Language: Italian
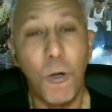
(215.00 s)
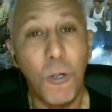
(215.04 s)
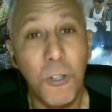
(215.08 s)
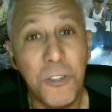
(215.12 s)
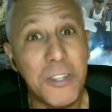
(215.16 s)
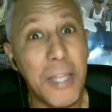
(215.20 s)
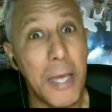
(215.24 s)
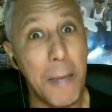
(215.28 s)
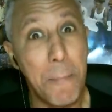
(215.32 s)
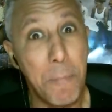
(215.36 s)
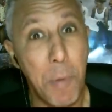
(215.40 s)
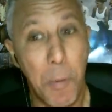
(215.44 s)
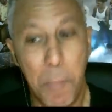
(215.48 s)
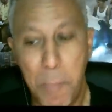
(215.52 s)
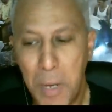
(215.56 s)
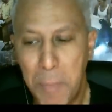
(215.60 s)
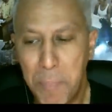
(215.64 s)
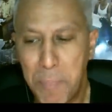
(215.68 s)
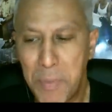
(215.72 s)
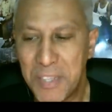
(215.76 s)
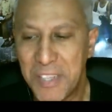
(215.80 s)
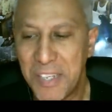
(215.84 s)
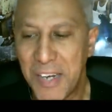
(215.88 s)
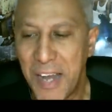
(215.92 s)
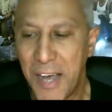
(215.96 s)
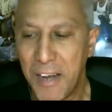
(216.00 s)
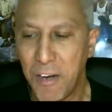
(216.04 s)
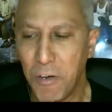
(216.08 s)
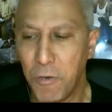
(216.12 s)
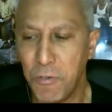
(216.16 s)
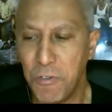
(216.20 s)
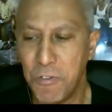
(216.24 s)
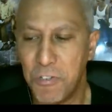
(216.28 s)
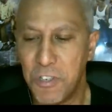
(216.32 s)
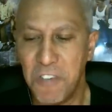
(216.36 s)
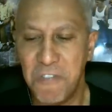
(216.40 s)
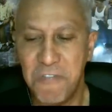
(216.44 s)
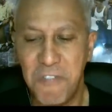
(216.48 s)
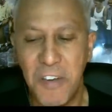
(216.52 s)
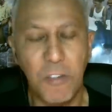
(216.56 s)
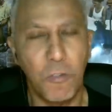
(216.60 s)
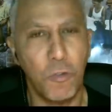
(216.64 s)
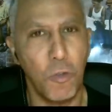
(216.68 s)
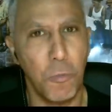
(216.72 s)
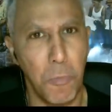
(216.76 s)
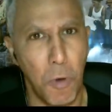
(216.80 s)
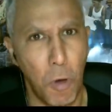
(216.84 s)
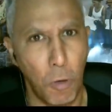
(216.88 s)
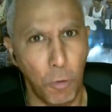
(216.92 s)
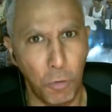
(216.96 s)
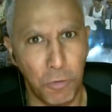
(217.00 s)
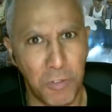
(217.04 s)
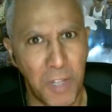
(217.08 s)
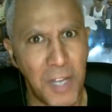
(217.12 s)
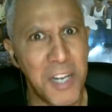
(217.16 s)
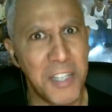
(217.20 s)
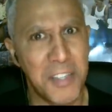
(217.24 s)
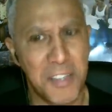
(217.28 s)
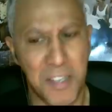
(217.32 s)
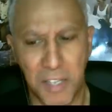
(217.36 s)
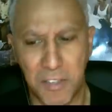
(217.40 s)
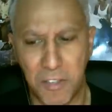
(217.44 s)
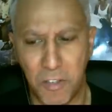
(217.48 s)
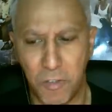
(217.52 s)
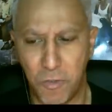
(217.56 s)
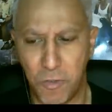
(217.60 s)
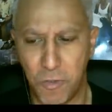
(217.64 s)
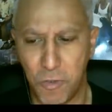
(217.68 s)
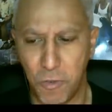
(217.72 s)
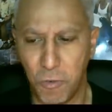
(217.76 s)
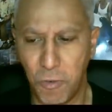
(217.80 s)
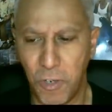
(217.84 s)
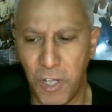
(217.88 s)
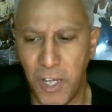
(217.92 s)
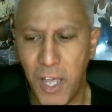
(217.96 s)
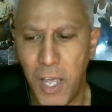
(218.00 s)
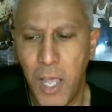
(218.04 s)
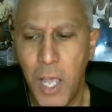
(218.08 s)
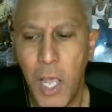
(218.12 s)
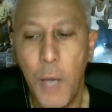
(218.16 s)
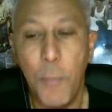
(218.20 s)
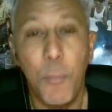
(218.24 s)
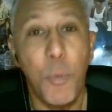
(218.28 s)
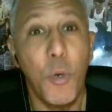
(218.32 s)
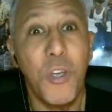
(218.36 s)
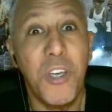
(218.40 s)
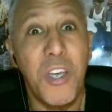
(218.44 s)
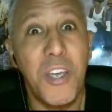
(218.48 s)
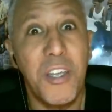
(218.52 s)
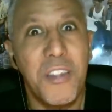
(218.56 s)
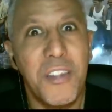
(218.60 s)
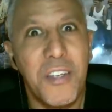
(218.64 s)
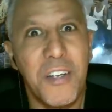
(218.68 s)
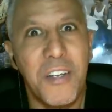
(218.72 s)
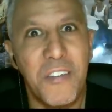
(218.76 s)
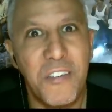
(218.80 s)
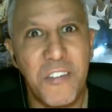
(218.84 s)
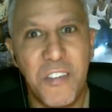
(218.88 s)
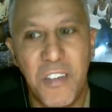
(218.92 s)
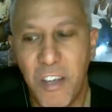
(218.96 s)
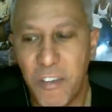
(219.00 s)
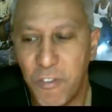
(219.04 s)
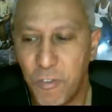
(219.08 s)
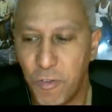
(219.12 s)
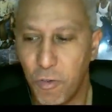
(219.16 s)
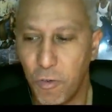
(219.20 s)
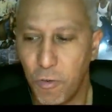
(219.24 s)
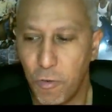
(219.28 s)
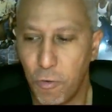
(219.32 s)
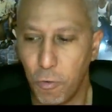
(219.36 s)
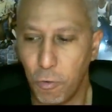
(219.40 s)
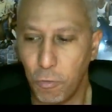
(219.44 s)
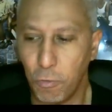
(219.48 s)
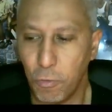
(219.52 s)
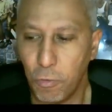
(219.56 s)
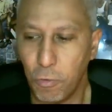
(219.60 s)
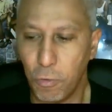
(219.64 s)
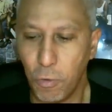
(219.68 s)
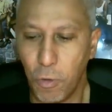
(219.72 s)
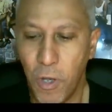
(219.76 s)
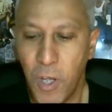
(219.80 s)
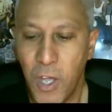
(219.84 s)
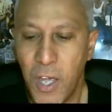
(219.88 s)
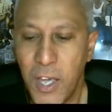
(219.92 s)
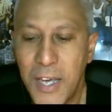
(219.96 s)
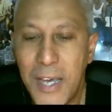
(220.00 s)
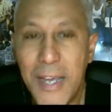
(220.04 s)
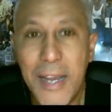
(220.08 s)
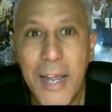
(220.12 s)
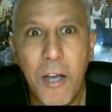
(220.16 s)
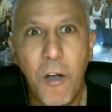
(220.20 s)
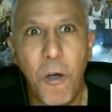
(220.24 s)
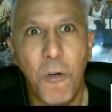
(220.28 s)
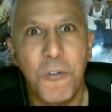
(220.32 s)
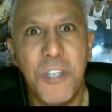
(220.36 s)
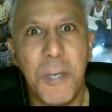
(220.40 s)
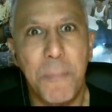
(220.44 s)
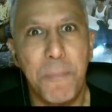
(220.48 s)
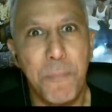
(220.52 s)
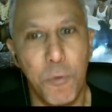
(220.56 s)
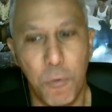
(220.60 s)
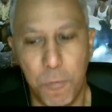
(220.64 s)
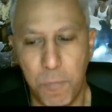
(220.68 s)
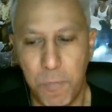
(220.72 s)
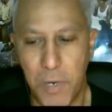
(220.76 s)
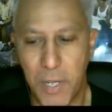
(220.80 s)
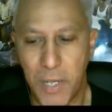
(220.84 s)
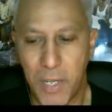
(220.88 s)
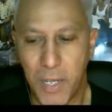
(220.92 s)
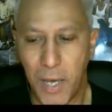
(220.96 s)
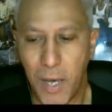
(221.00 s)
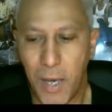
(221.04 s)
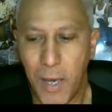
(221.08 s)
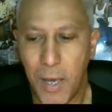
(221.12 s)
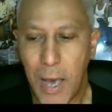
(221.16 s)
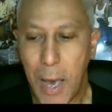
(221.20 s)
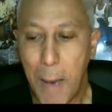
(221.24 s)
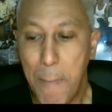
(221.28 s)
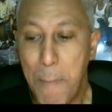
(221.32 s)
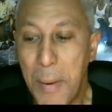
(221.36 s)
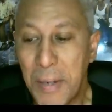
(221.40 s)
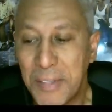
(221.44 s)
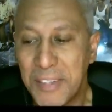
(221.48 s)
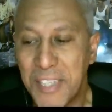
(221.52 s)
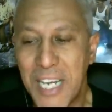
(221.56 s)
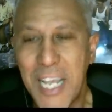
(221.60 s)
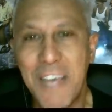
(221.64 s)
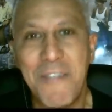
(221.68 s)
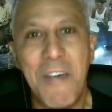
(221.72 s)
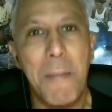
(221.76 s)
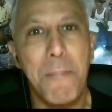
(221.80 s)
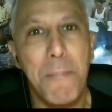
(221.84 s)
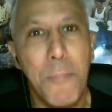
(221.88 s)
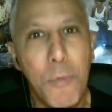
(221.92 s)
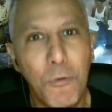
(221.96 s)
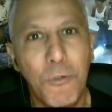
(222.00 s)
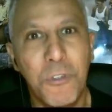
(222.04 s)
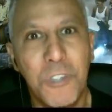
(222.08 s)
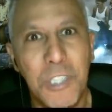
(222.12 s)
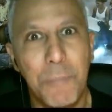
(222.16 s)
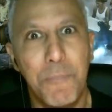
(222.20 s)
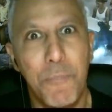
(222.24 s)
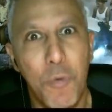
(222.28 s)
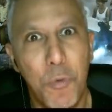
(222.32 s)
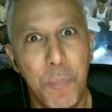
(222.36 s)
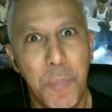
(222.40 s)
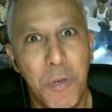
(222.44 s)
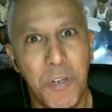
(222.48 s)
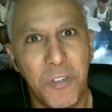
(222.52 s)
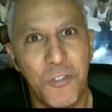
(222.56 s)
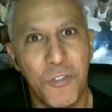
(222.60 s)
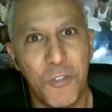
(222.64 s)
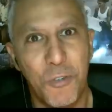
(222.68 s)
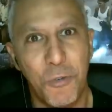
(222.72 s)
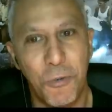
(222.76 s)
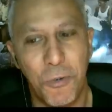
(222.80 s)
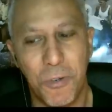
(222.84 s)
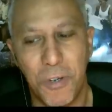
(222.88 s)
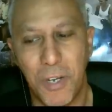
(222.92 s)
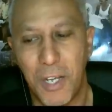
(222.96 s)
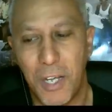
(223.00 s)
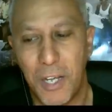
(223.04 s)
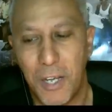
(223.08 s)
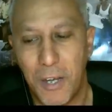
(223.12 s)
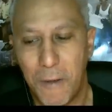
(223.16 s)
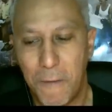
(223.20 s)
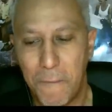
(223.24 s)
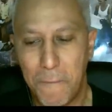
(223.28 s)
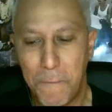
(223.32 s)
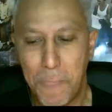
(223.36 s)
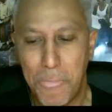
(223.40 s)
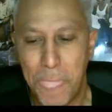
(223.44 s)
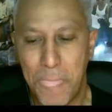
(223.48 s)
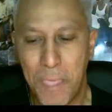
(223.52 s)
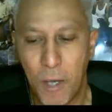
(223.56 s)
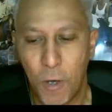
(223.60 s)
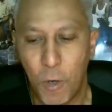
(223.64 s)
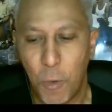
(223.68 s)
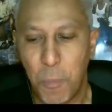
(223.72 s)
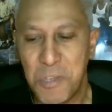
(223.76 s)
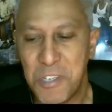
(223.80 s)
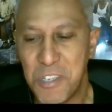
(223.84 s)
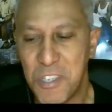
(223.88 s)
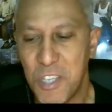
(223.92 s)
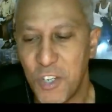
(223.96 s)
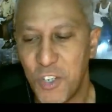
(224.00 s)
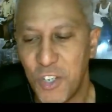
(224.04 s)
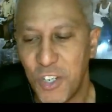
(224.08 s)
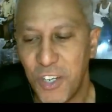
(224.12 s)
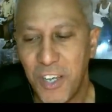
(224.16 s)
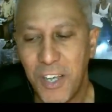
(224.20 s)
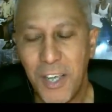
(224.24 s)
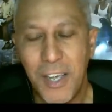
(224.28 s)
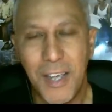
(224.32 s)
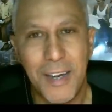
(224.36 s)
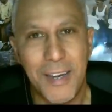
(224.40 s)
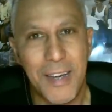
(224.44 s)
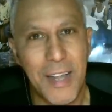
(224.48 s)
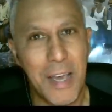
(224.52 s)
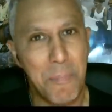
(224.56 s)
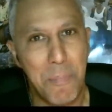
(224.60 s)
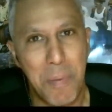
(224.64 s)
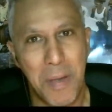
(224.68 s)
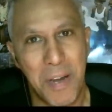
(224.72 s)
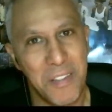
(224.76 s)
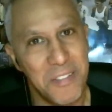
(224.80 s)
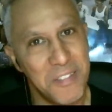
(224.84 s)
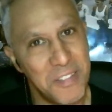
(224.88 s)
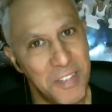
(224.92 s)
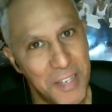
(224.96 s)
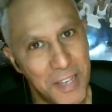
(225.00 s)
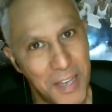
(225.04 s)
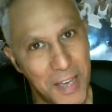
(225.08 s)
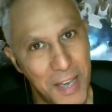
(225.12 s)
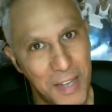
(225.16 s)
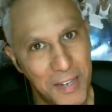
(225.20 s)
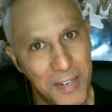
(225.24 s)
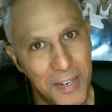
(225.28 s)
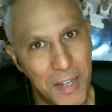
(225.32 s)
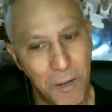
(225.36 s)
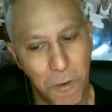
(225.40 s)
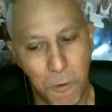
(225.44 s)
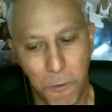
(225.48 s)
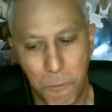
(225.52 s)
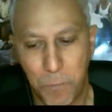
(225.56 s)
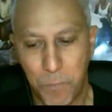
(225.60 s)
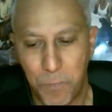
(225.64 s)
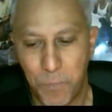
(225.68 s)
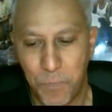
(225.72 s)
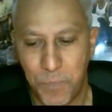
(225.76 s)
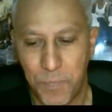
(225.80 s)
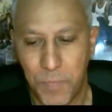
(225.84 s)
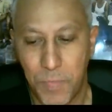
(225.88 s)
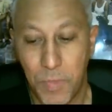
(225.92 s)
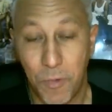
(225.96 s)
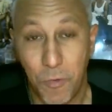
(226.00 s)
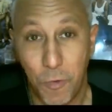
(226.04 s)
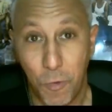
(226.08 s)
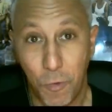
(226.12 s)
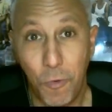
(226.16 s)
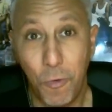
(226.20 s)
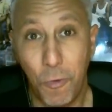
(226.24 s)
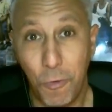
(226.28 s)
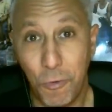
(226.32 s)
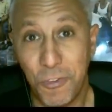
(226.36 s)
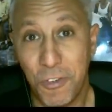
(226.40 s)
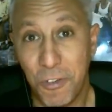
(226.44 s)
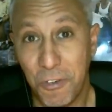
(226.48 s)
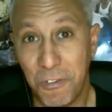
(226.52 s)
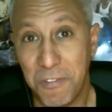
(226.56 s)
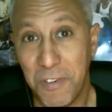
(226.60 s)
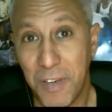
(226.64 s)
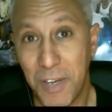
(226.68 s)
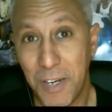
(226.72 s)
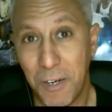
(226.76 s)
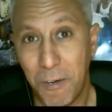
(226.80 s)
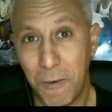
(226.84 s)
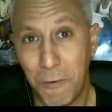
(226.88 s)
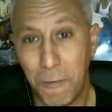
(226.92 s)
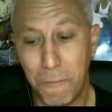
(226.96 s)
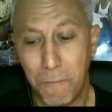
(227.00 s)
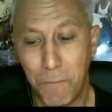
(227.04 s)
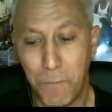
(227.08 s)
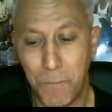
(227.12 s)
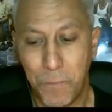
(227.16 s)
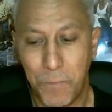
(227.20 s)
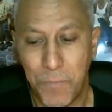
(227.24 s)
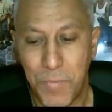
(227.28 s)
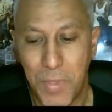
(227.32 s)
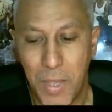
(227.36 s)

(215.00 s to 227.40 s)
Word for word: Col tempo perpetrarono in siffatto modo tale tradizione, poiché i tre si resero conto che la cosa pubblica apparteneva a molte più persone. Come si dice, le apparenze ingannano, o oh, se lo fanno.